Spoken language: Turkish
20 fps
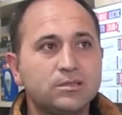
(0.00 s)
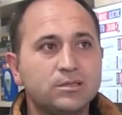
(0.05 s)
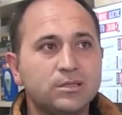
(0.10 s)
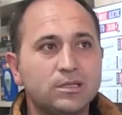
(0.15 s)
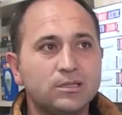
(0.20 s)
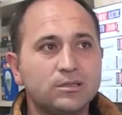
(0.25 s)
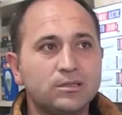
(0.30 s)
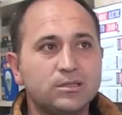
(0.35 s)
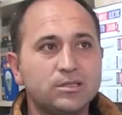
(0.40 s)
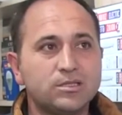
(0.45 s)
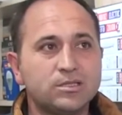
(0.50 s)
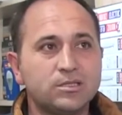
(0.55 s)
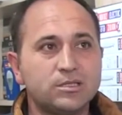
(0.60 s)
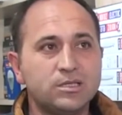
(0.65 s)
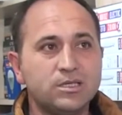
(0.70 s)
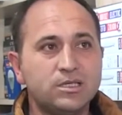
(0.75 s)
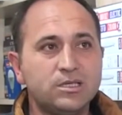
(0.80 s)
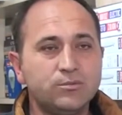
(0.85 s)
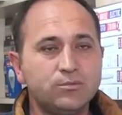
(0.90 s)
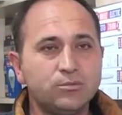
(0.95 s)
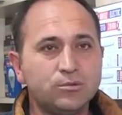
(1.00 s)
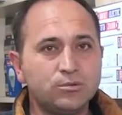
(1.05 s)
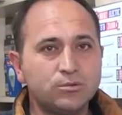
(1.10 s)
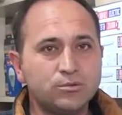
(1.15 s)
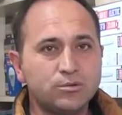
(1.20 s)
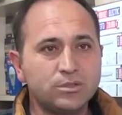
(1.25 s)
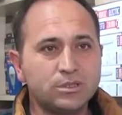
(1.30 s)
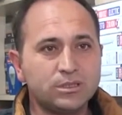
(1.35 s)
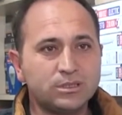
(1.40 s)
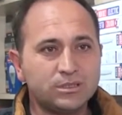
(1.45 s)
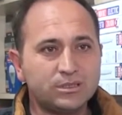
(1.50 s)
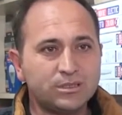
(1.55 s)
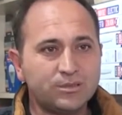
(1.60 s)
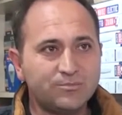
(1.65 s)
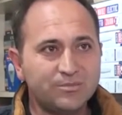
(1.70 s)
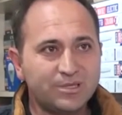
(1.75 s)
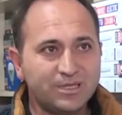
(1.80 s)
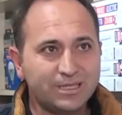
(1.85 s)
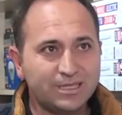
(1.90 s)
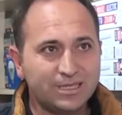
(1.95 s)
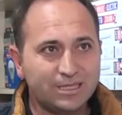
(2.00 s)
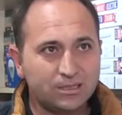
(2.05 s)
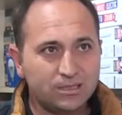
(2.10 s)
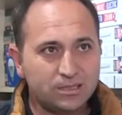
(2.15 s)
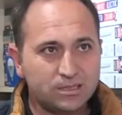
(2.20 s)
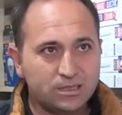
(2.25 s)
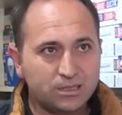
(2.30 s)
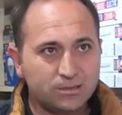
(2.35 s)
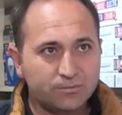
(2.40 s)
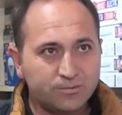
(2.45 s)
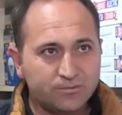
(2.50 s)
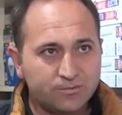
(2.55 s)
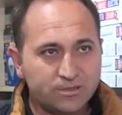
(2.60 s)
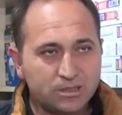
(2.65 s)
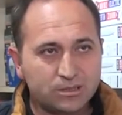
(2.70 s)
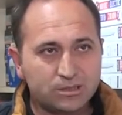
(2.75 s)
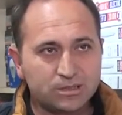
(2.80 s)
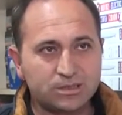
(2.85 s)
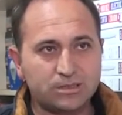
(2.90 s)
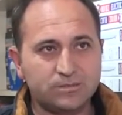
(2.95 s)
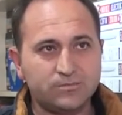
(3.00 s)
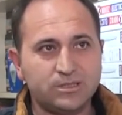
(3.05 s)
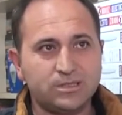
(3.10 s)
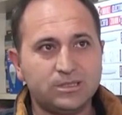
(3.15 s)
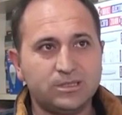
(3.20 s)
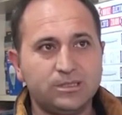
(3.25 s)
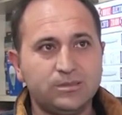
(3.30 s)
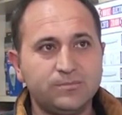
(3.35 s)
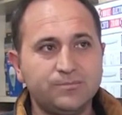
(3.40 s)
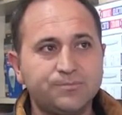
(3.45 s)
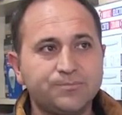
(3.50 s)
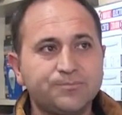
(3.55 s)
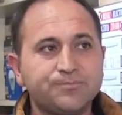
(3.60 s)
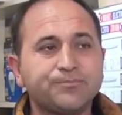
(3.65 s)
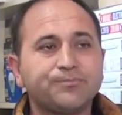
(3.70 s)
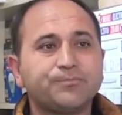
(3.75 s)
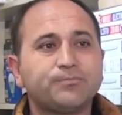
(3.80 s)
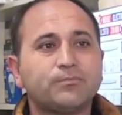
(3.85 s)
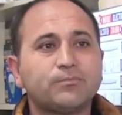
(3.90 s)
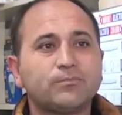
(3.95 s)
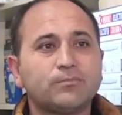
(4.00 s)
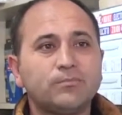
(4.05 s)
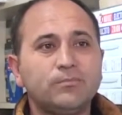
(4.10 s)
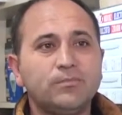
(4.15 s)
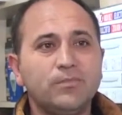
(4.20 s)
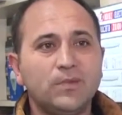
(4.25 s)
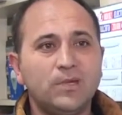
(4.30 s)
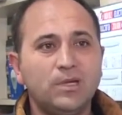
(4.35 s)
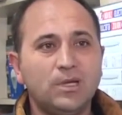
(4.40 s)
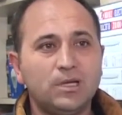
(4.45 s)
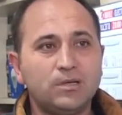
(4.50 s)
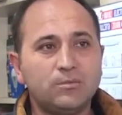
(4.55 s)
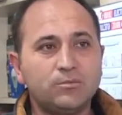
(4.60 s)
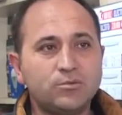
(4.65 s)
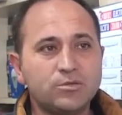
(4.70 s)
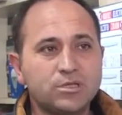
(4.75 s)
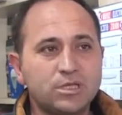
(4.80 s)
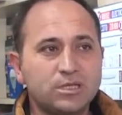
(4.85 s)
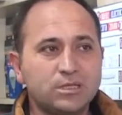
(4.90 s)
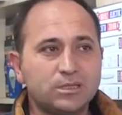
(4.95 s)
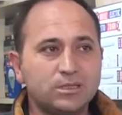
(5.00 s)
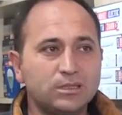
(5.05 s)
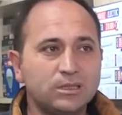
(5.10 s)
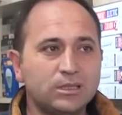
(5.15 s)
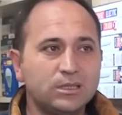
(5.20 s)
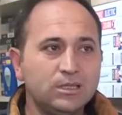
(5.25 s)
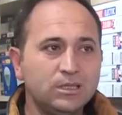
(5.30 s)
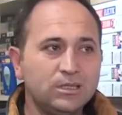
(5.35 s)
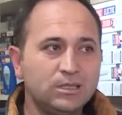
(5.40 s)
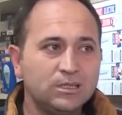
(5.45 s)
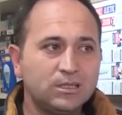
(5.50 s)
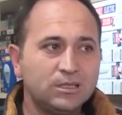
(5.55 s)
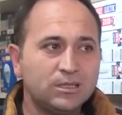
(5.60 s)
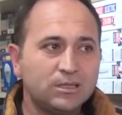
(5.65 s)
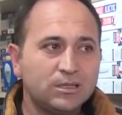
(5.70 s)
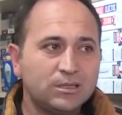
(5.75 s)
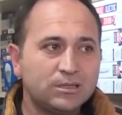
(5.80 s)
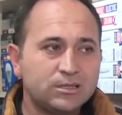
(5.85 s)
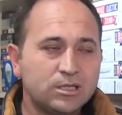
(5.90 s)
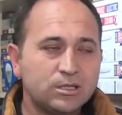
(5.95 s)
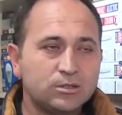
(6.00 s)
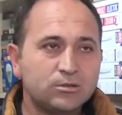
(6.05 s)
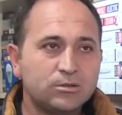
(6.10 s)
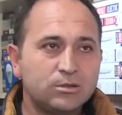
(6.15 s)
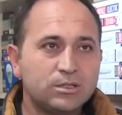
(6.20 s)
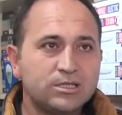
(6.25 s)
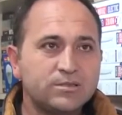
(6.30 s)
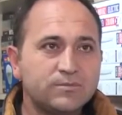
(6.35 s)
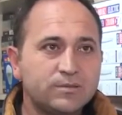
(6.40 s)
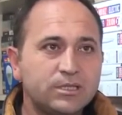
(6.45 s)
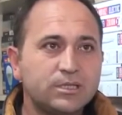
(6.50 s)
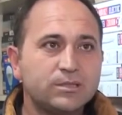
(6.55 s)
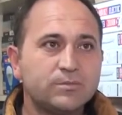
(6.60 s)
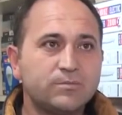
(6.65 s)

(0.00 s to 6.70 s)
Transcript: Ee, yaklaşık 2009 yılından beri kendi işletmemi çalıştırmaktayım. Evet. Yani bu şekilde sektöre hizmet